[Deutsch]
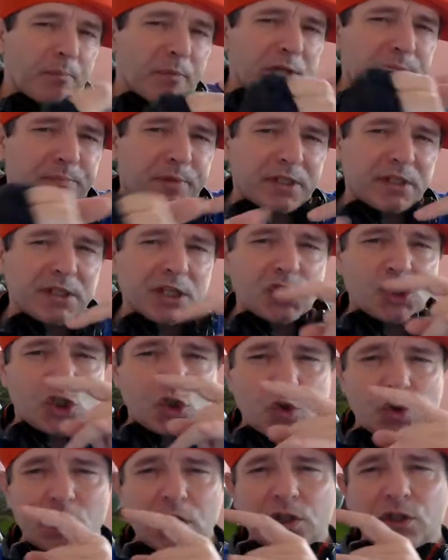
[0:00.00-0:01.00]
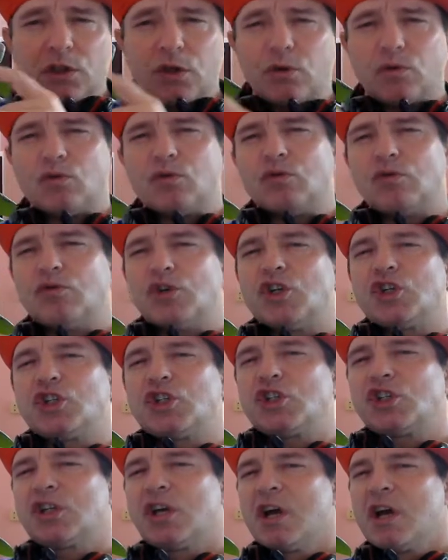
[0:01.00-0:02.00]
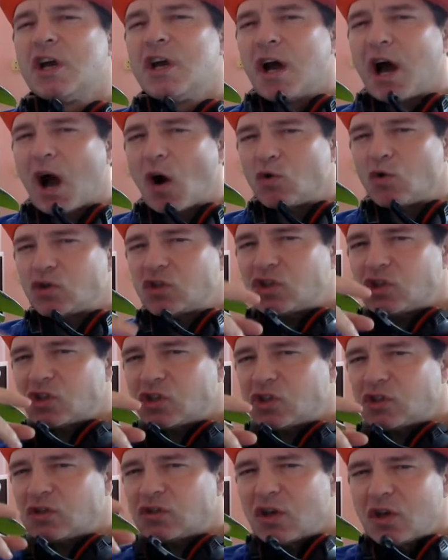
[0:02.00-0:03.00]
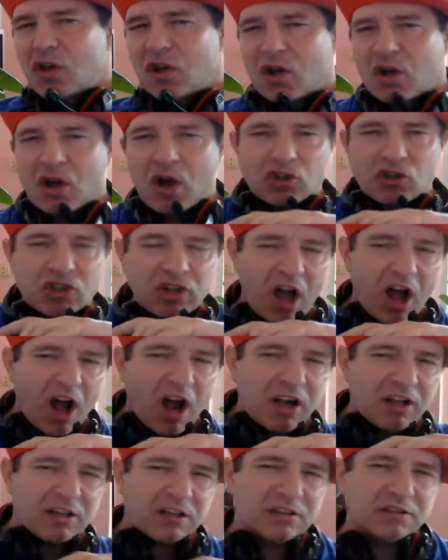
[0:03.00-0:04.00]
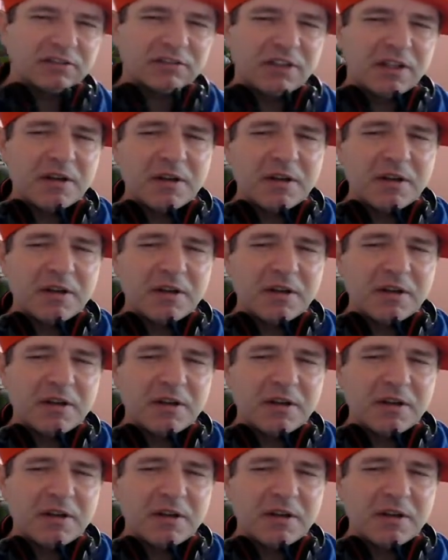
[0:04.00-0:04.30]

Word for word: ich bin der Dschungelkönig aus Australien